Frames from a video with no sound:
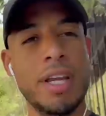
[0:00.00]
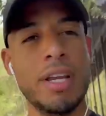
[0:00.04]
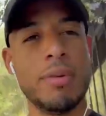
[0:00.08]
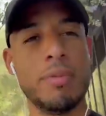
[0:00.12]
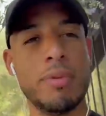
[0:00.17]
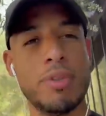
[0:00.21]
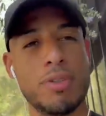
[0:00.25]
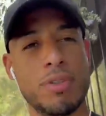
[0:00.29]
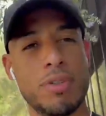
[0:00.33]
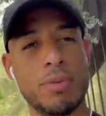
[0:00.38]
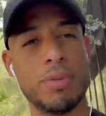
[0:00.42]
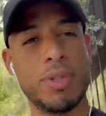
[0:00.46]

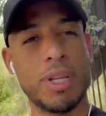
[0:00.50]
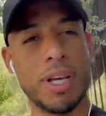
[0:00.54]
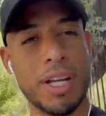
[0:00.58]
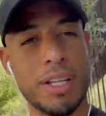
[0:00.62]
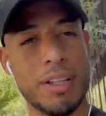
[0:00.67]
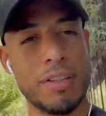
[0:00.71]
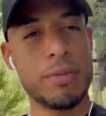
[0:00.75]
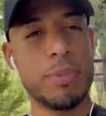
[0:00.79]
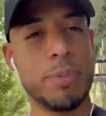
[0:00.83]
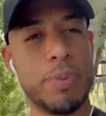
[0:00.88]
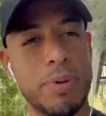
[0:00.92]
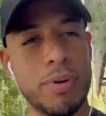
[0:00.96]
bis zum
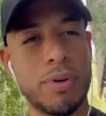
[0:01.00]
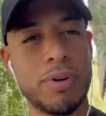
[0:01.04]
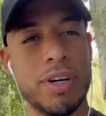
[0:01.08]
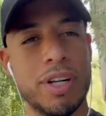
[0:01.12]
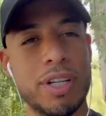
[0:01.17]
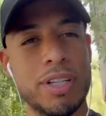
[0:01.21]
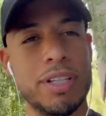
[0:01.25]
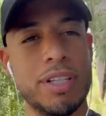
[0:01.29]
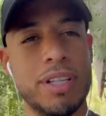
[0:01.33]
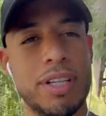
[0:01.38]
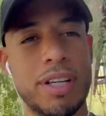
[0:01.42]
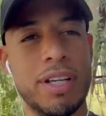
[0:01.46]

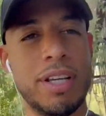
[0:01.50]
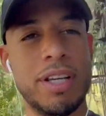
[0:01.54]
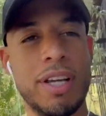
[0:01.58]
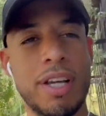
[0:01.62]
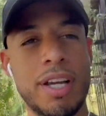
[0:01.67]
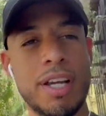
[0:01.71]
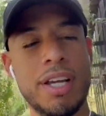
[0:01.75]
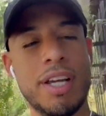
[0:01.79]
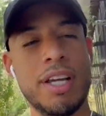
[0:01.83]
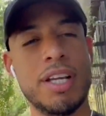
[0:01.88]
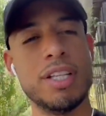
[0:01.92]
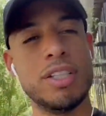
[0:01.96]
Transport,
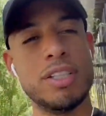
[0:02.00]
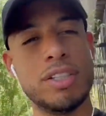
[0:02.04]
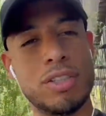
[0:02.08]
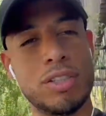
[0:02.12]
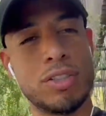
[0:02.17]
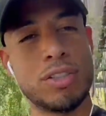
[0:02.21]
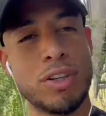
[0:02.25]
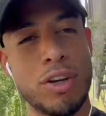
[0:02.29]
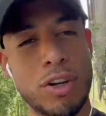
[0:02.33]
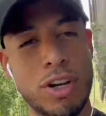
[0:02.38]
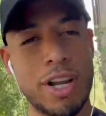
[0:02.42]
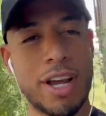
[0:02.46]

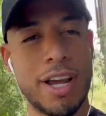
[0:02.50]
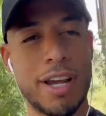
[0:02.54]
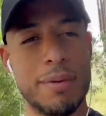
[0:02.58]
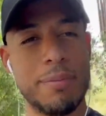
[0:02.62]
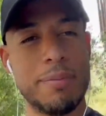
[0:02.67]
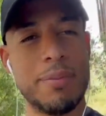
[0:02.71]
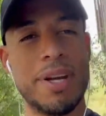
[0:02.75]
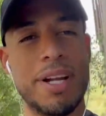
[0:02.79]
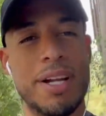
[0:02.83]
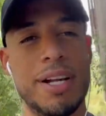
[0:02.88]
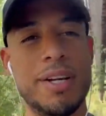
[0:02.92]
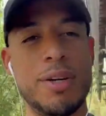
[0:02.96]

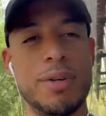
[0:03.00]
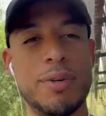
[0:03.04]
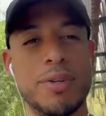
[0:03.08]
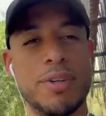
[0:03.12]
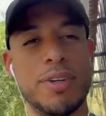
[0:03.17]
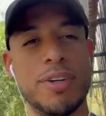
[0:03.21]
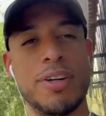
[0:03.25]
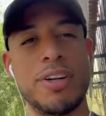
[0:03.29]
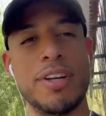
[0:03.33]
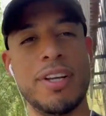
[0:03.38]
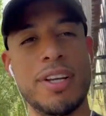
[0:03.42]
Zollanmeldung,